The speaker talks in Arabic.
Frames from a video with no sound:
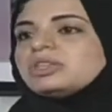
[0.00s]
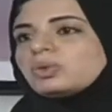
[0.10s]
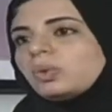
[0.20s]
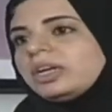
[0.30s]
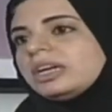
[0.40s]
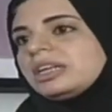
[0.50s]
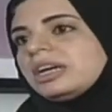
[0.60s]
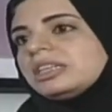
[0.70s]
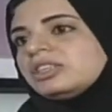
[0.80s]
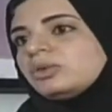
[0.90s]
مسؤولين
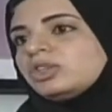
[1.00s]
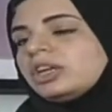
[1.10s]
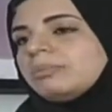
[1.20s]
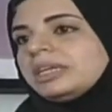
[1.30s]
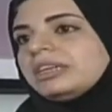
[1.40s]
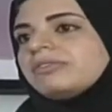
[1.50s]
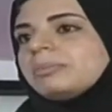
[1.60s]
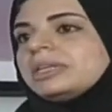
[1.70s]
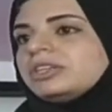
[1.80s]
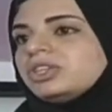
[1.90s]
عن السوشيال ميديا في
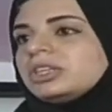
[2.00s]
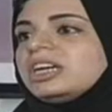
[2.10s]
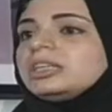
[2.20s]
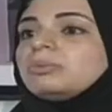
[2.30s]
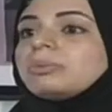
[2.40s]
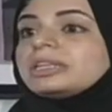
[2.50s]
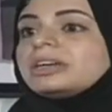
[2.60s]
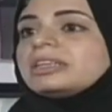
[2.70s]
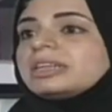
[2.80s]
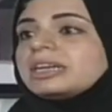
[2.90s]
أمانة جدة إحنا
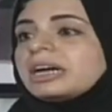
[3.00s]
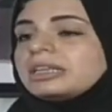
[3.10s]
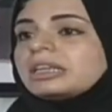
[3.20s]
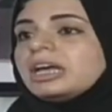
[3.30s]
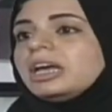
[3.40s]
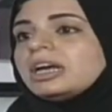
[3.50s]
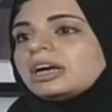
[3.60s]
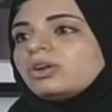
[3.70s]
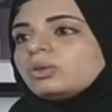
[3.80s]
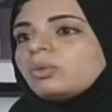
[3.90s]
مبادراتنا كانت
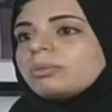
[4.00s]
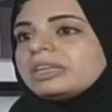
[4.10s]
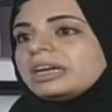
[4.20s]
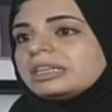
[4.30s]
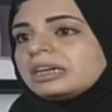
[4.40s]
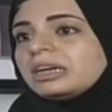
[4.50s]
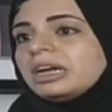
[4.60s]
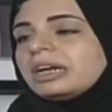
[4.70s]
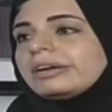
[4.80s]
كخطوة بدأنا